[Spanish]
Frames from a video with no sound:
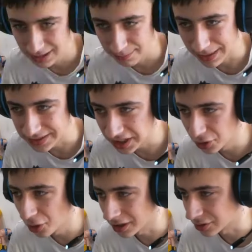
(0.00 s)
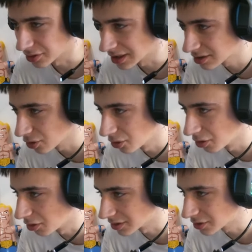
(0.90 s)
Me tienen los gritos de
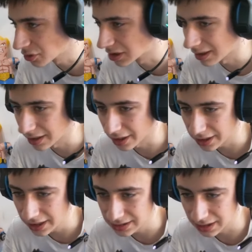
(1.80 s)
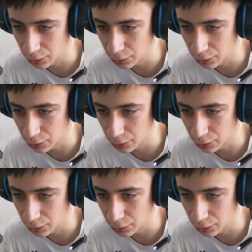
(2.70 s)
estos, de estos chavales de aquí hasta los